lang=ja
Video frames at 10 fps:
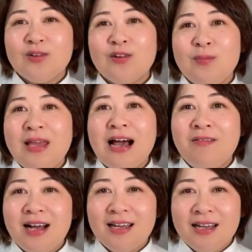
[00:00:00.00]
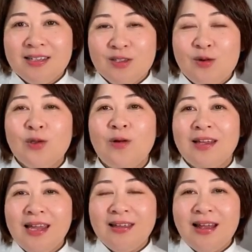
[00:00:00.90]
組み合わすことが
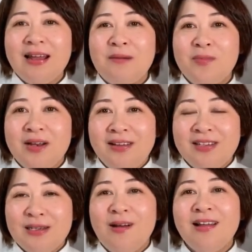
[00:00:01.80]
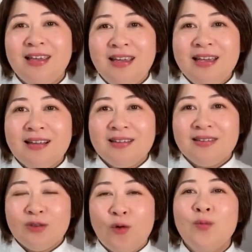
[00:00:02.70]
できたらやっぱり一番いい
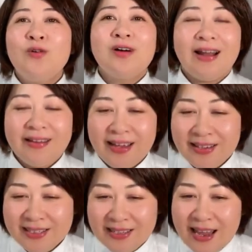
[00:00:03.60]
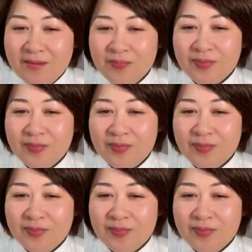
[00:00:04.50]
と思うからなんですね。